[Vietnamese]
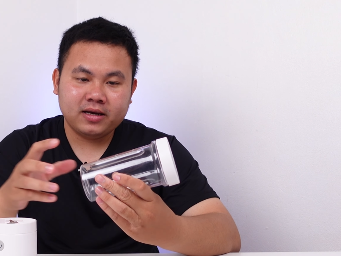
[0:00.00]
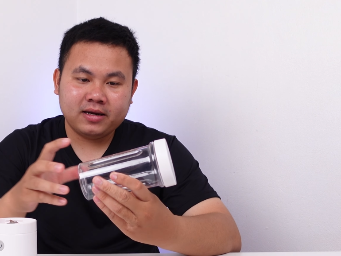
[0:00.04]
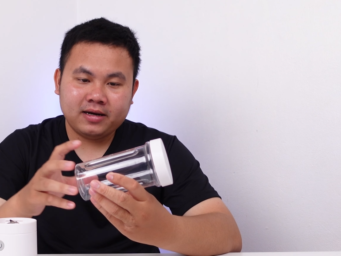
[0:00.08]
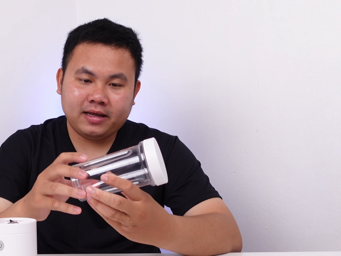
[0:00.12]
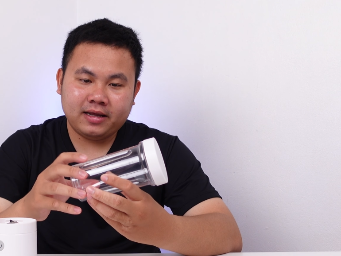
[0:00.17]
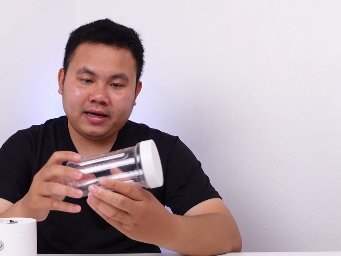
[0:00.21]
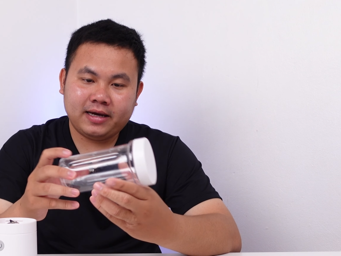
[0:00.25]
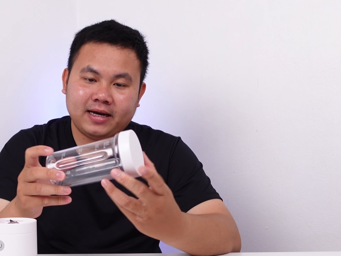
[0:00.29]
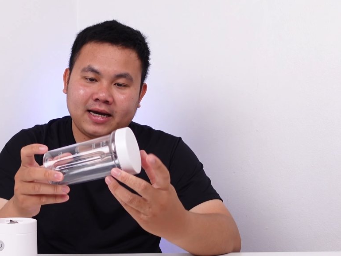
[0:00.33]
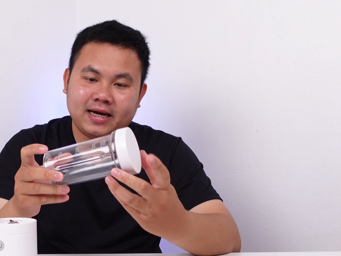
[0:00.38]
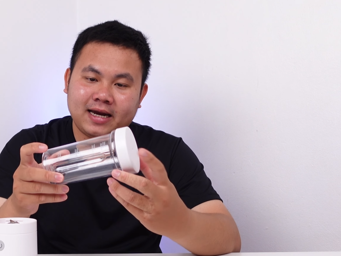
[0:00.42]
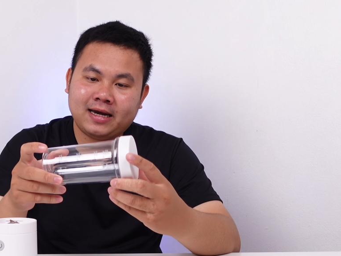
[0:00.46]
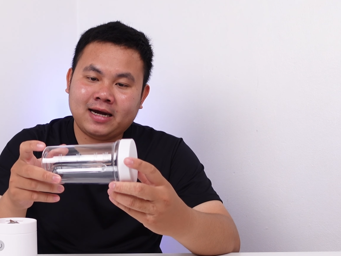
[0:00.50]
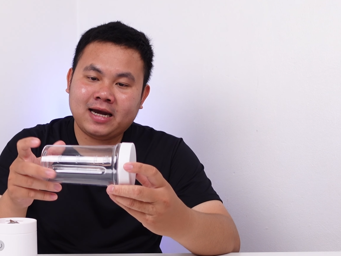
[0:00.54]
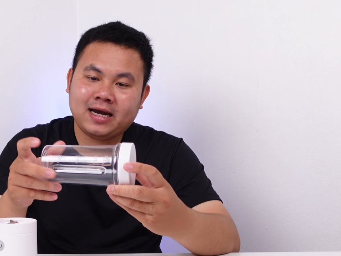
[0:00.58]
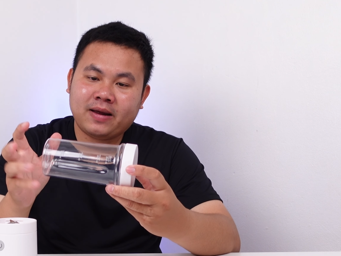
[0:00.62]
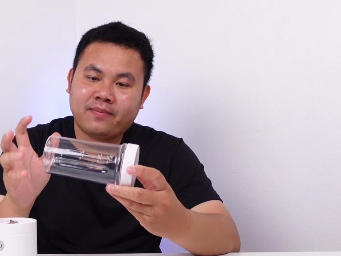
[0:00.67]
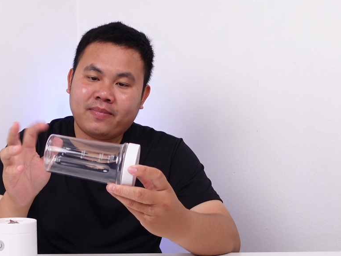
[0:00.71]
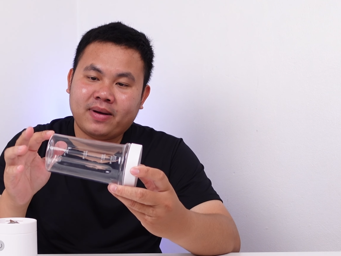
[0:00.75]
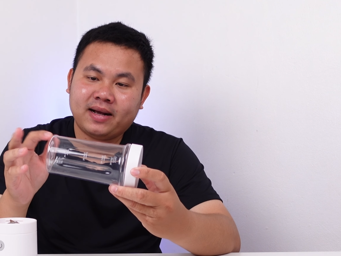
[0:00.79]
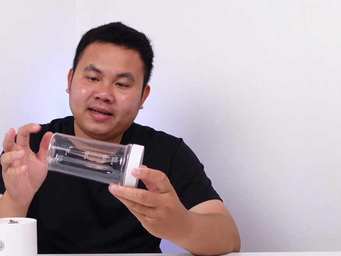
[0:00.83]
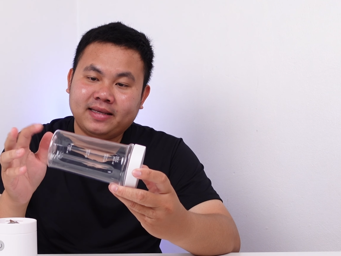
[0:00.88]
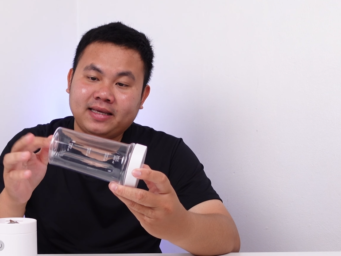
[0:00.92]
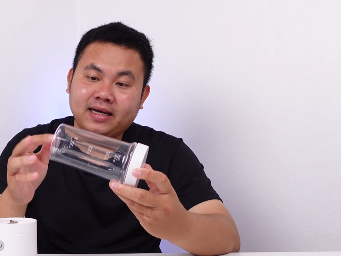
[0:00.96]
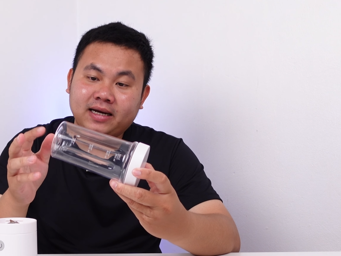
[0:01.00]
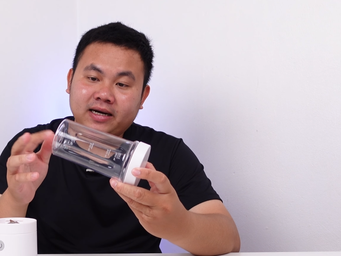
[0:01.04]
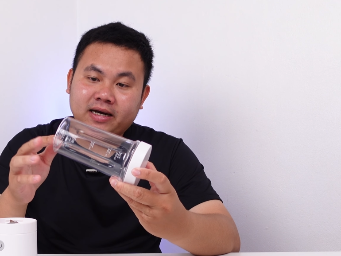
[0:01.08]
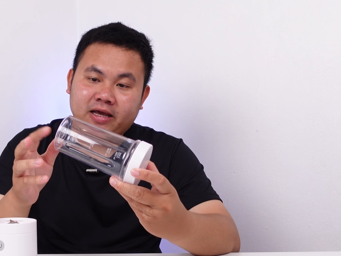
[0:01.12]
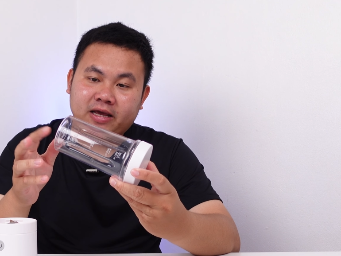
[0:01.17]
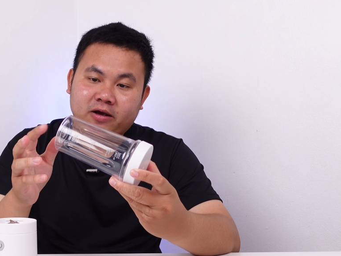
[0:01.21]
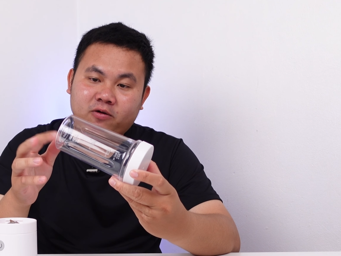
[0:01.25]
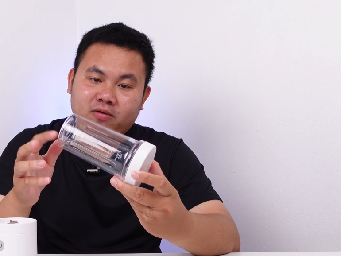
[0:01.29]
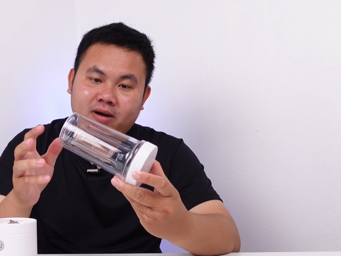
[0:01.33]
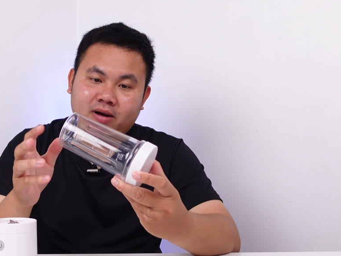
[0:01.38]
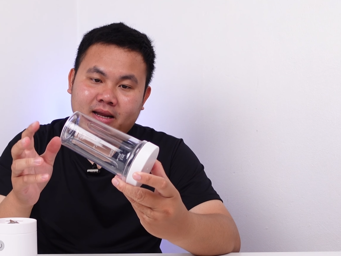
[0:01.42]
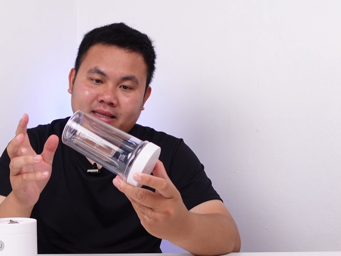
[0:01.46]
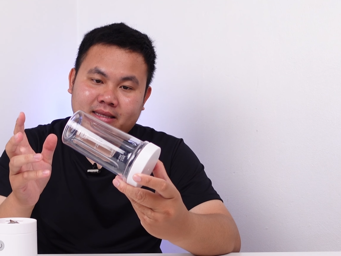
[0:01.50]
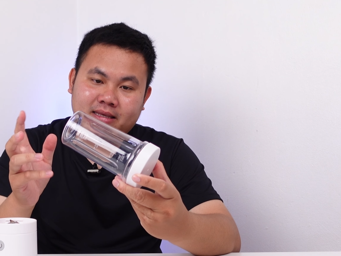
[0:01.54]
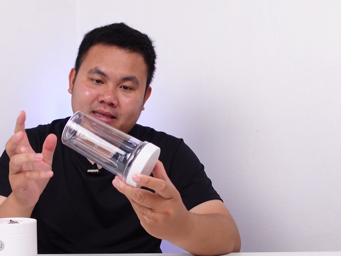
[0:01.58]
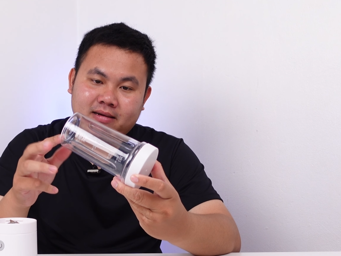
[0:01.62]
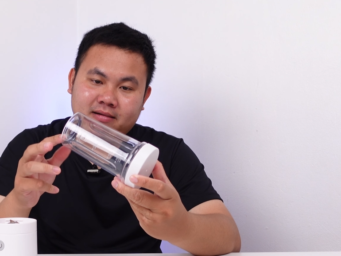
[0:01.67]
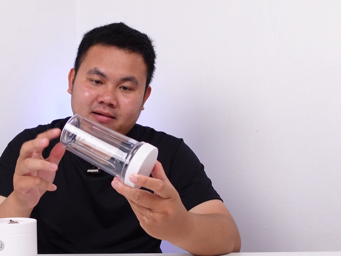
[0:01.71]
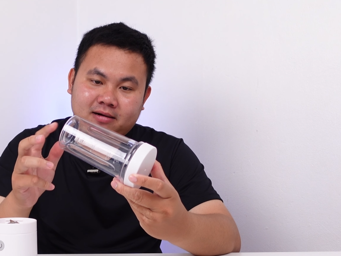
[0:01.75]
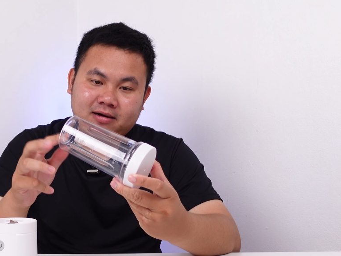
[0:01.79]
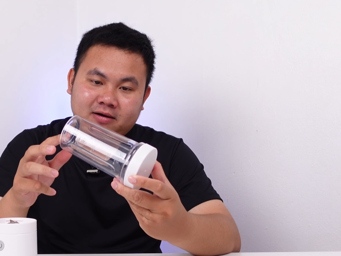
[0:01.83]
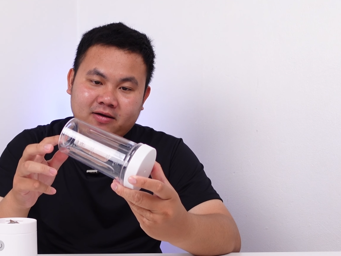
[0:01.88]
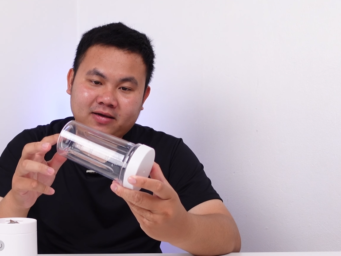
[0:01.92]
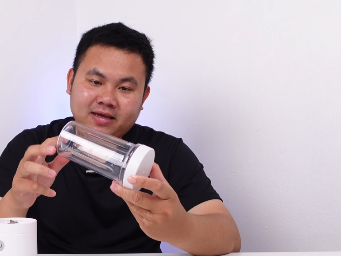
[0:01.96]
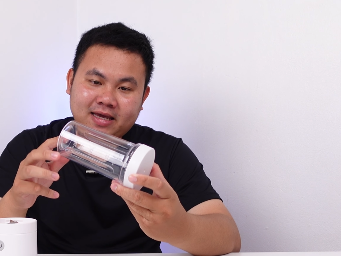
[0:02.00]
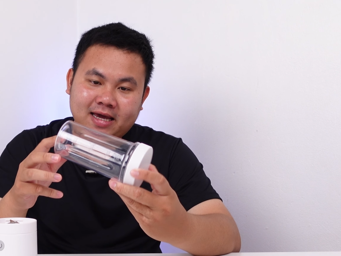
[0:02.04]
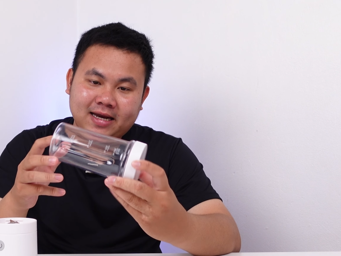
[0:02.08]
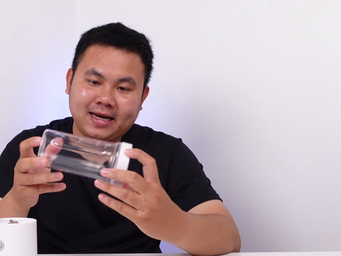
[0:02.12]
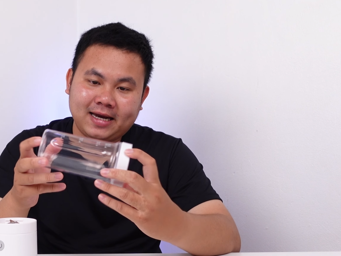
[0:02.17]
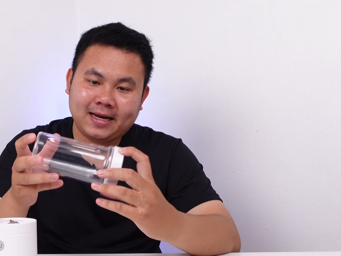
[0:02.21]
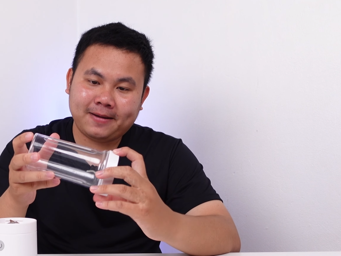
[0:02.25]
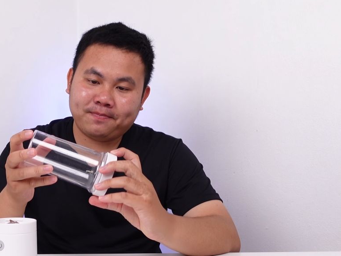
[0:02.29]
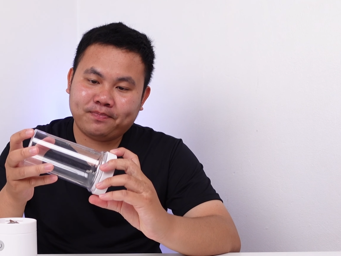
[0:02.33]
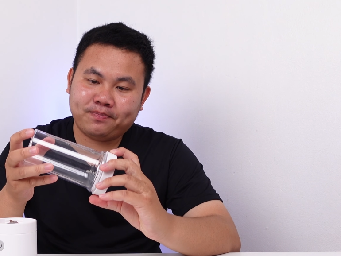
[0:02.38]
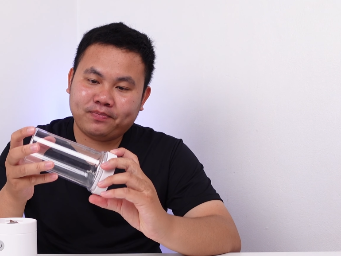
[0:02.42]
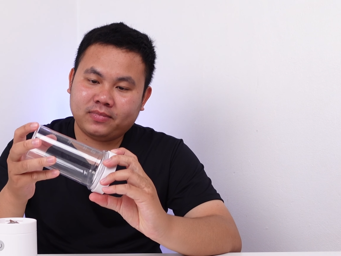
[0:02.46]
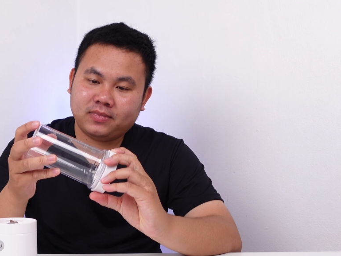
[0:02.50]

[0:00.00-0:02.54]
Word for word: Thì cái này nó làm bằng chất liệu là nhựa thôi nha anh em.